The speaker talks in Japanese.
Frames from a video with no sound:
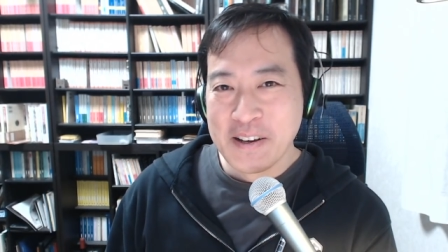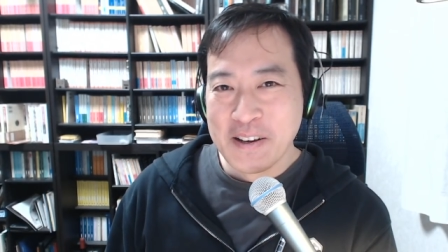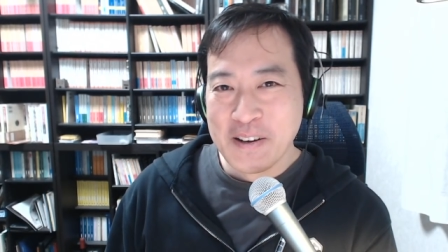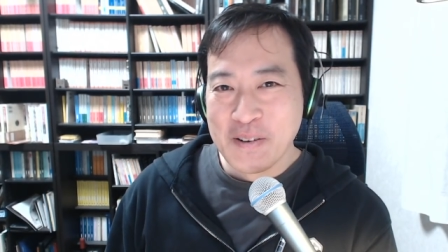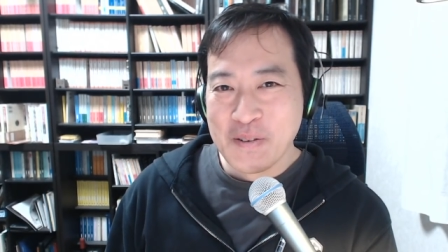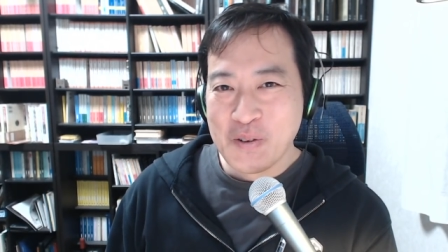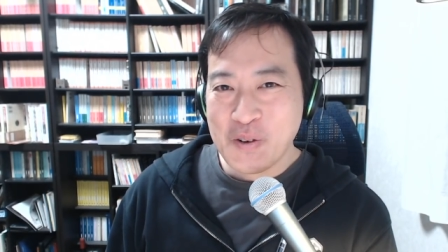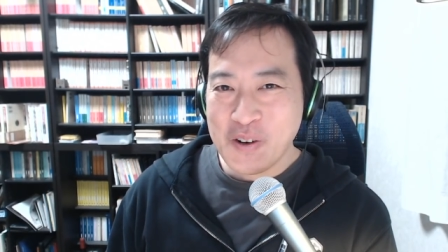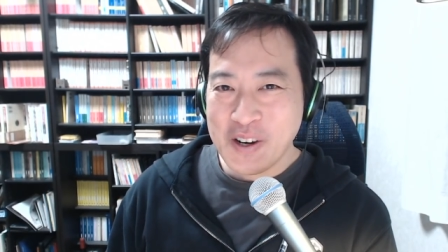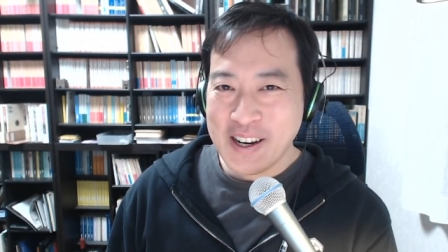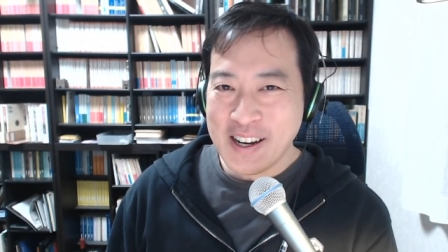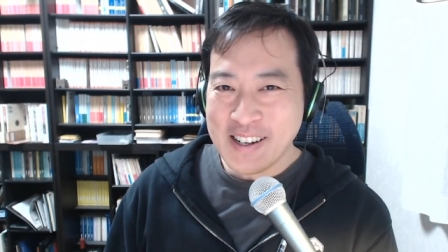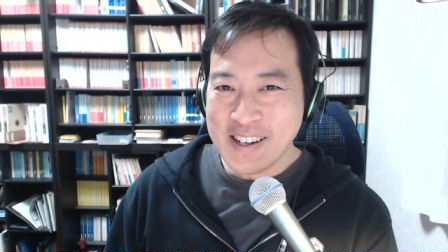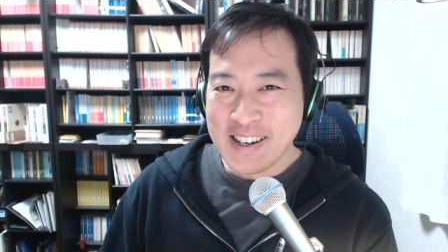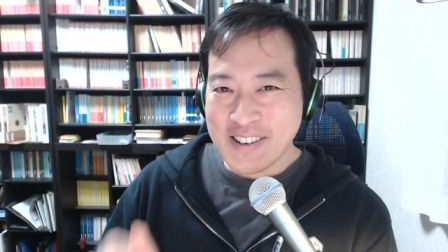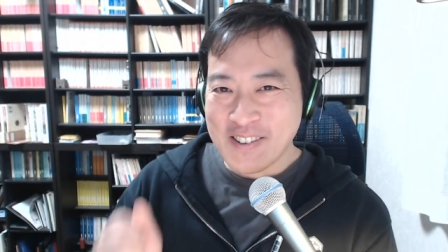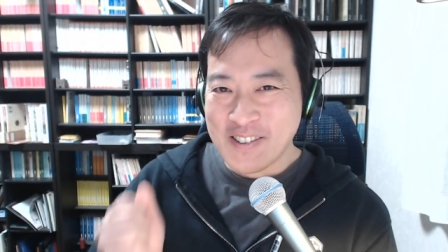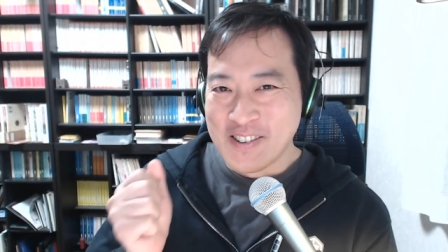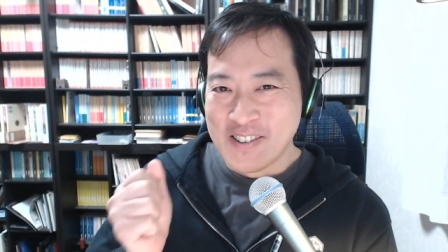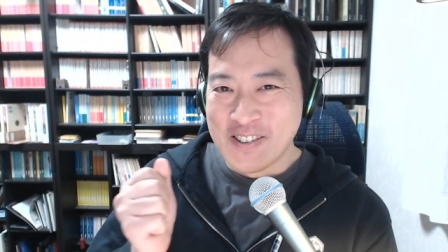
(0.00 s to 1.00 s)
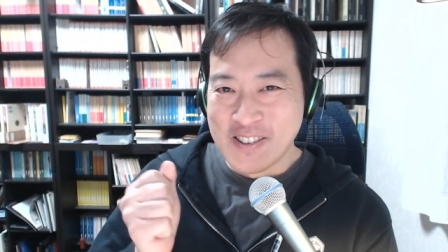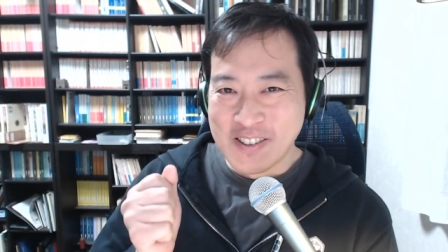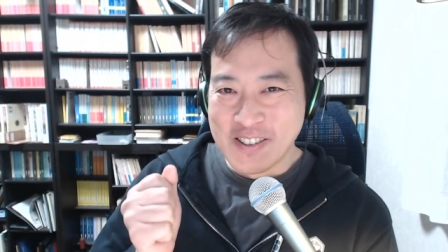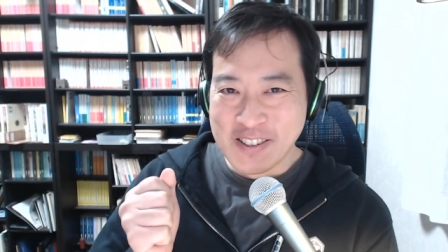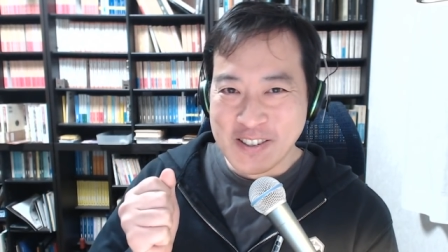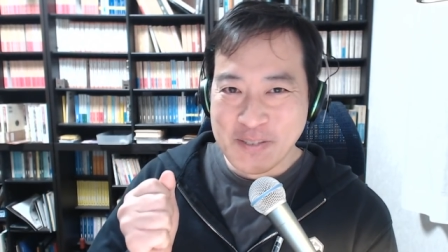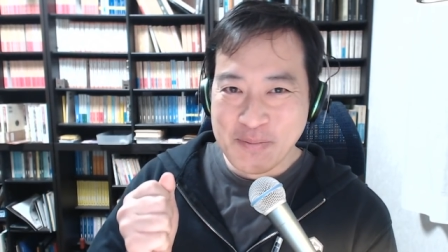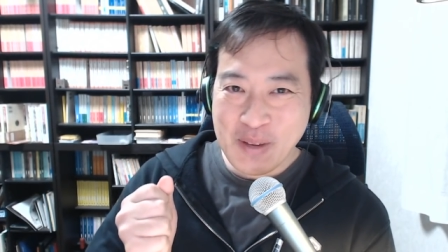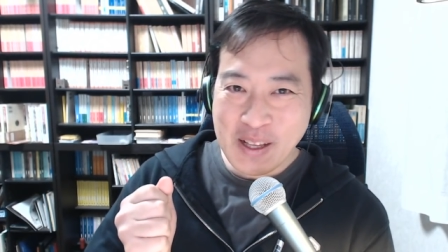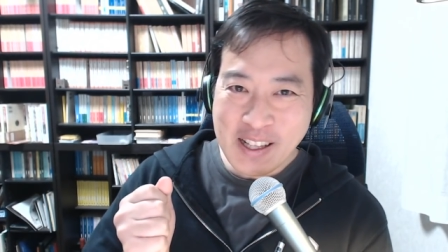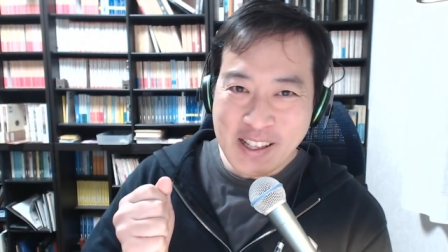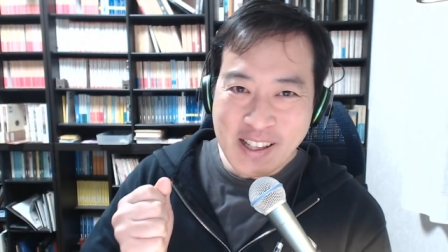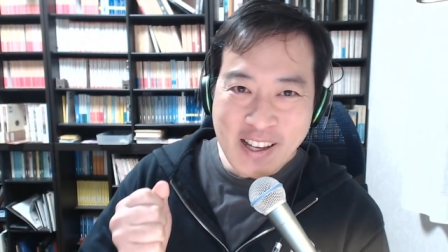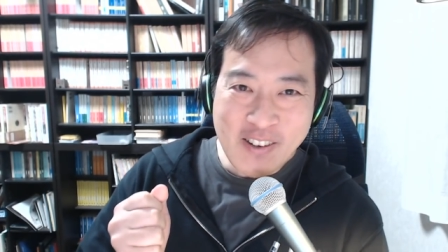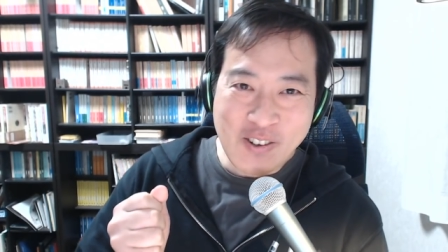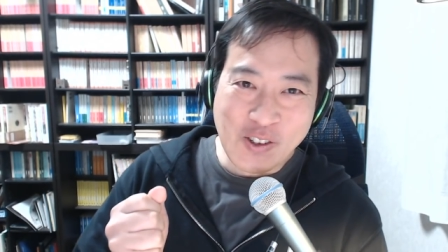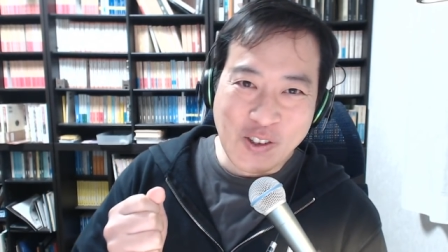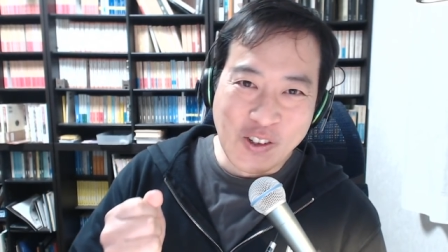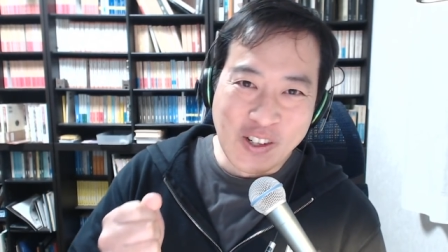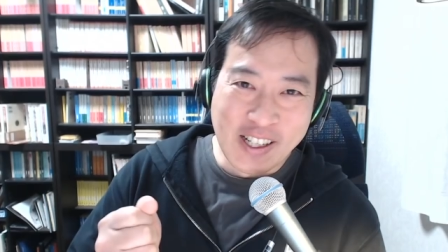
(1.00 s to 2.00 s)
もうねなんかこうめでた
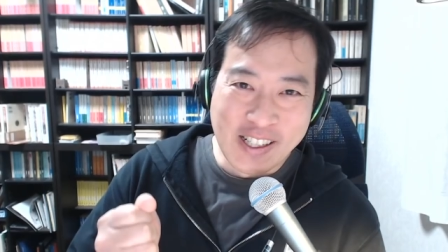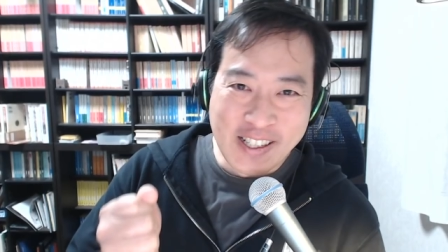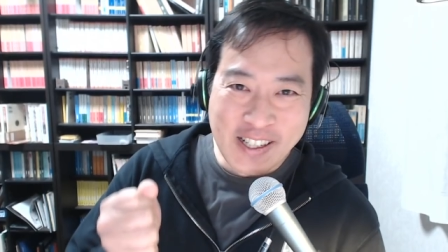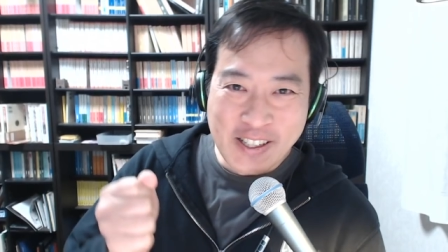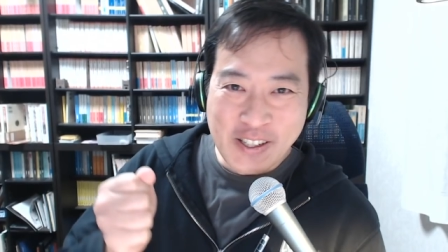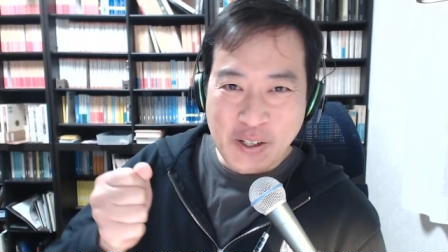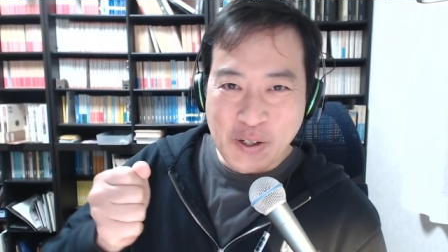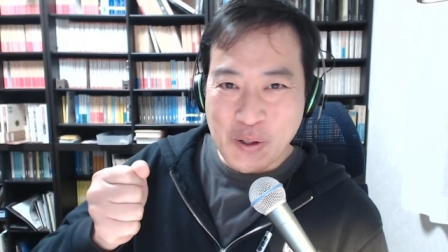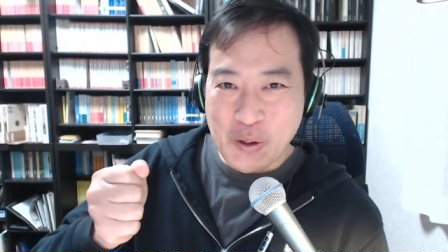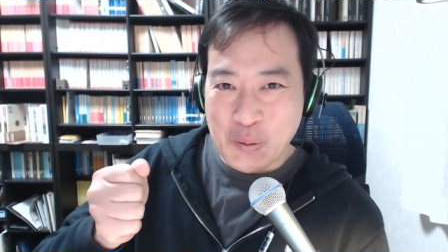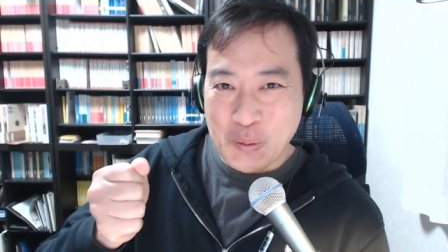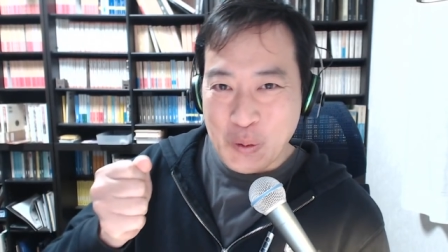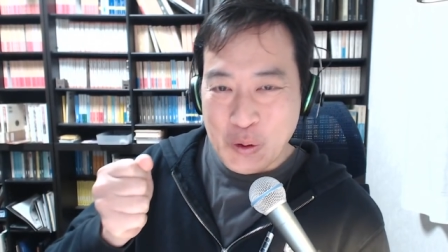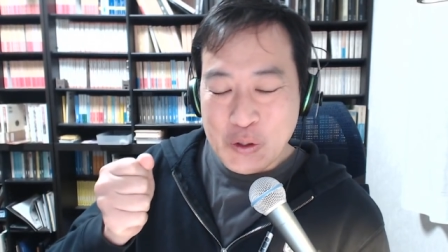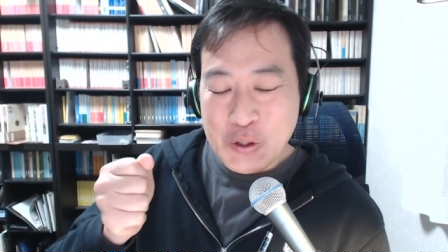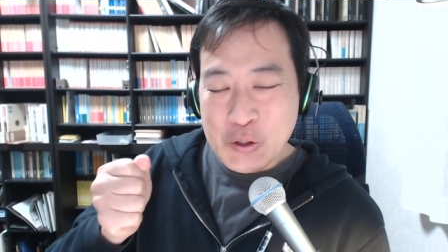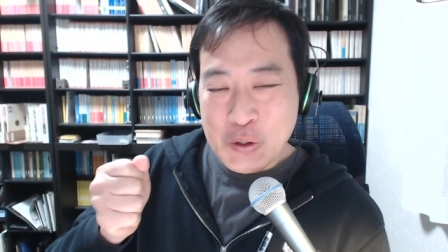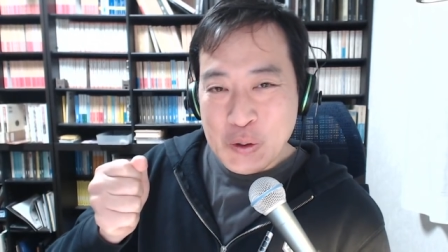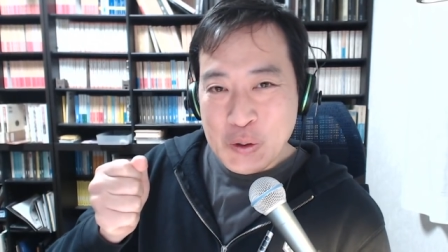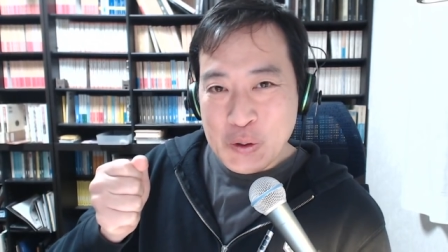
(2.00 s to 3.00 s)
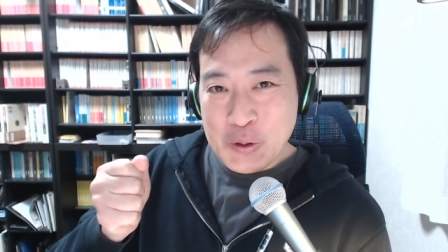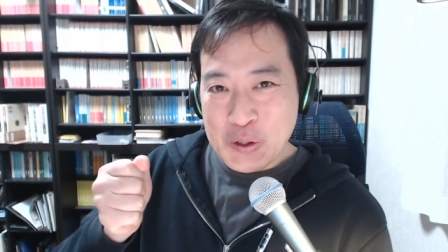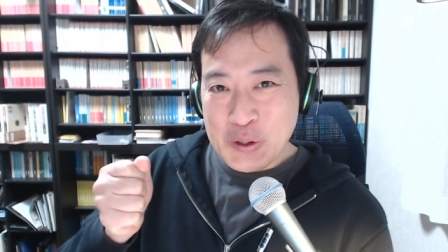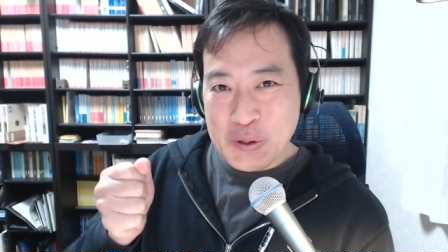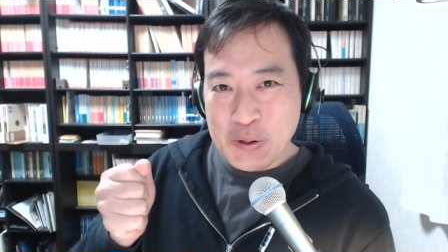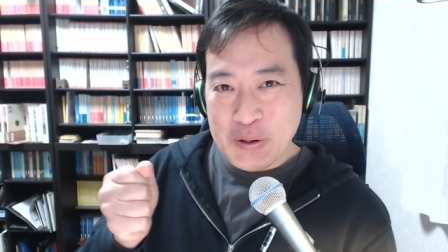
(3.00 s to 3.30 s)
いことなんですけれども僕の